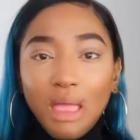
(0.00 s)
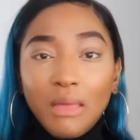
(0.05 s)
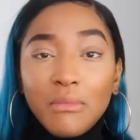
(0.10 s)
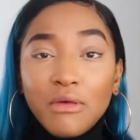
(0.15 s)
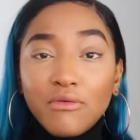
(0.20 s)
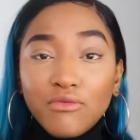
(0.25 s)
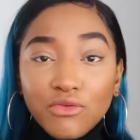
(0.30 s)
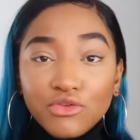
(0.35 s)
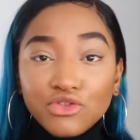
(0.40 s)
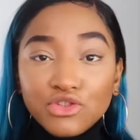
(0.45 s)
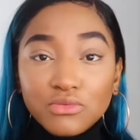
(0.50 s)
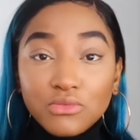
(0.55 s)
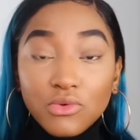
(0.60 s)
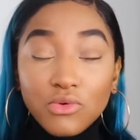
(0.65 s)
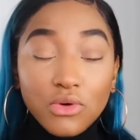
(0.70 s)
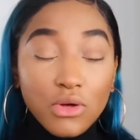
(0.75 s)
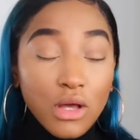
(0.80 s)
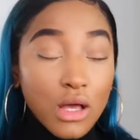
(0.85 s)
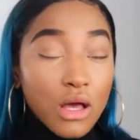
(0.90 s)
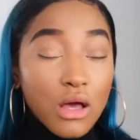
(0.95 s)
Mais
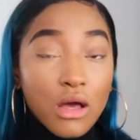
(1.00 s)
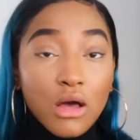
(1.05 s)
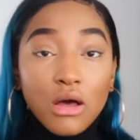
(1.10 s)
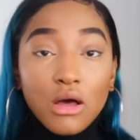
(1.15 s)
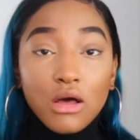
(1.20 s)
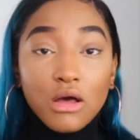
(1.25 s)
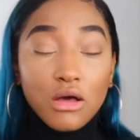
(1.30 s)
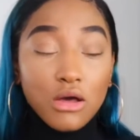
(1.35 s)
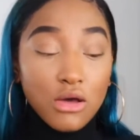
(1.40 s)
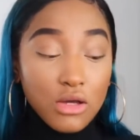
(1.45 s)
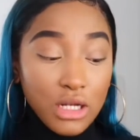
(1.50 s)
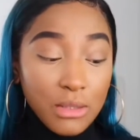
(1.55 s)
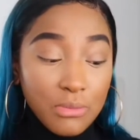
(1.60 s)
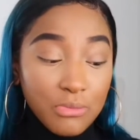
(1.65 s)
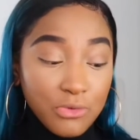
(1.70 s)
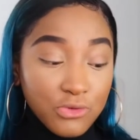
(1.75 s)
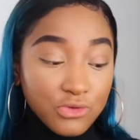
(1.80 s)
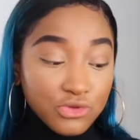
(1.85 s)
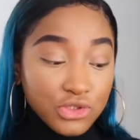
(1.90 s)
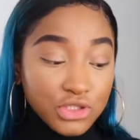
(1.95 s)
franchement euh, les
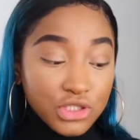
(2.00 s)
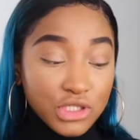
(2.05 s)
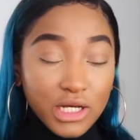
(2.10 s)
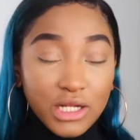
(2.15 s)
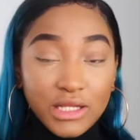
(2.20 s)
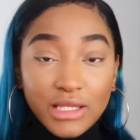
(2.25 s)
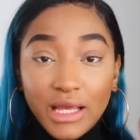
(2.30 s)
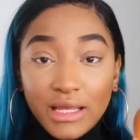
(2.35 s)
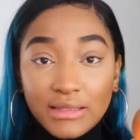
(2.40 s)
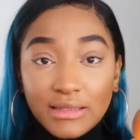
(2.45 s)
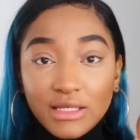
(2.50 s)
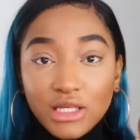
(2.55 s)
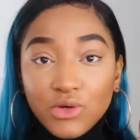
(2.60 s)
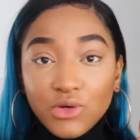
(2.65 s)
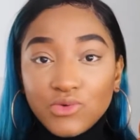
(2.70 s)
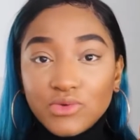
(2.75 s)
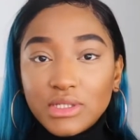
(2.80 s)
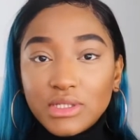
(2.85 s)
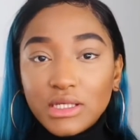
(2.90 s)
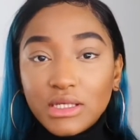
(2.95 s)
points de chez Real Technique
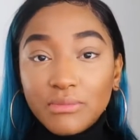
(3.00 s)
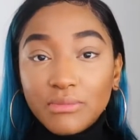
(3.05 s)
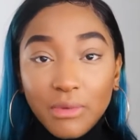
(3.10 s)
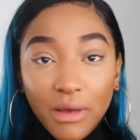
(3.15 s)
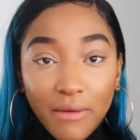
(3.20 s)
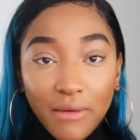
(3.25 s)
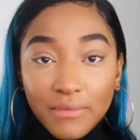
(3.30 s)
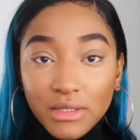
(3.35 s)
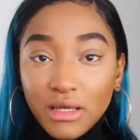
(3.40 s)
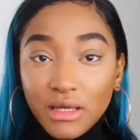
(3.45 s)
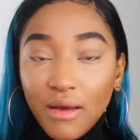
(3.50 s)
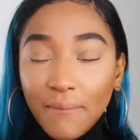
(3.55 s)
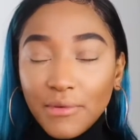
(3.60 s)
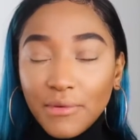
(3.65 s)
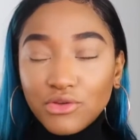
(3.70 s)
aussi hyper bien